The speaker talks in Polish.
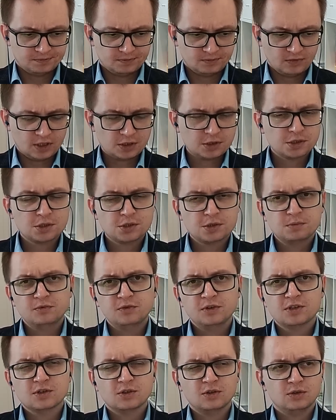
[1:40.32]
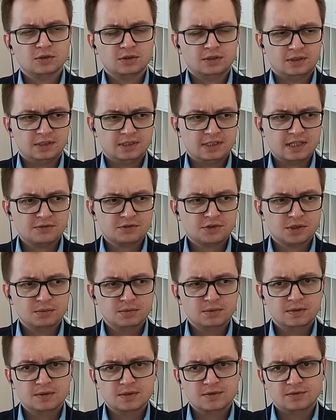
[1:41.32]
tak szczerze mówiąc, od zawsze
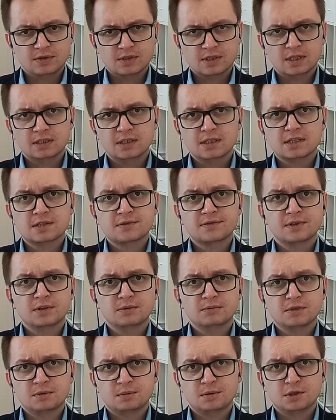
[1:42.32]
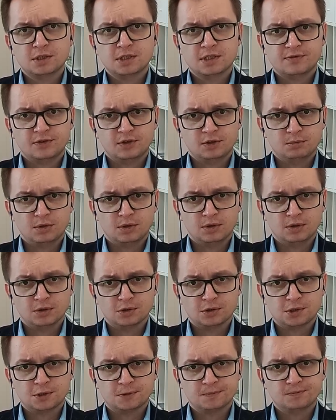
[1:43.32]
byłem związany ze sferą bezpieczeństwa i
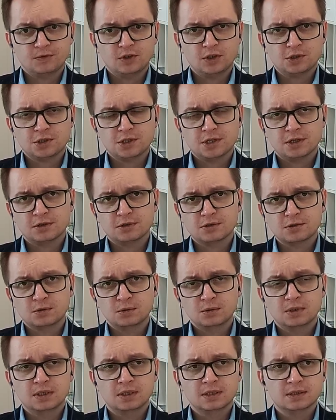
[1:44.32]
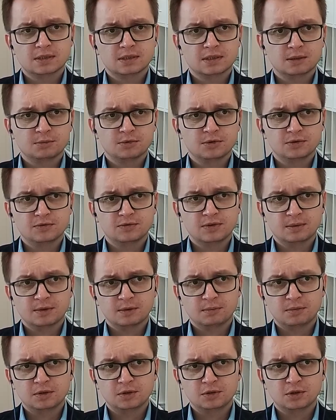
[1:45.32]
obronności. Jeszcze jako student na, w ramach
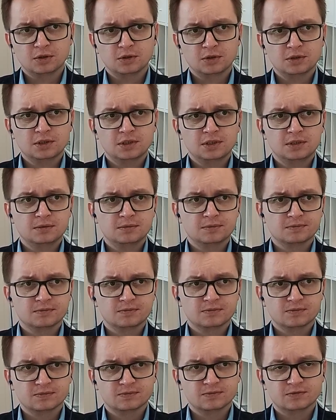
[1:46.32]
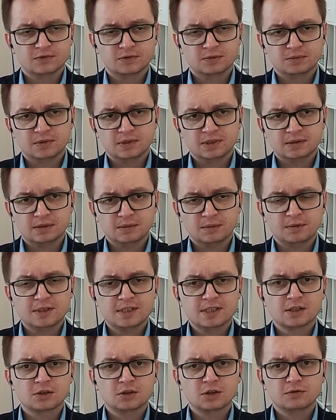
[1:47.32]
politologii, mm, na
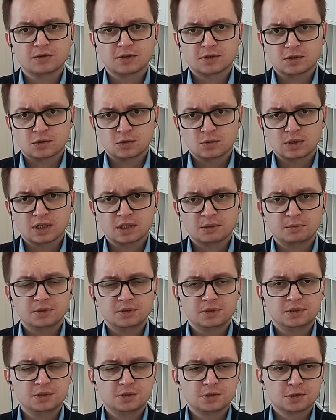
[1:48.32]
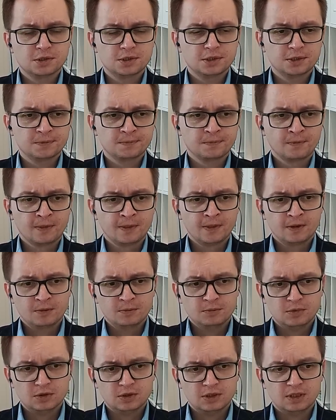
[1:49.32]
międzynarodowych stosunkach politycznych,
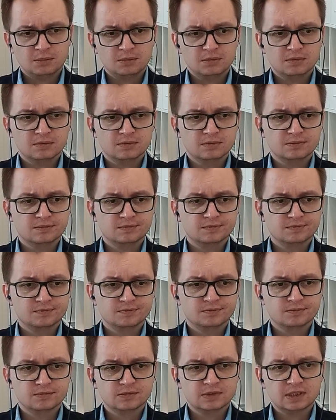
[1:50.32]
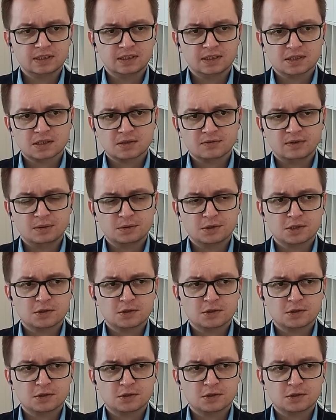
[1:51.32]
potem zainteresowałem się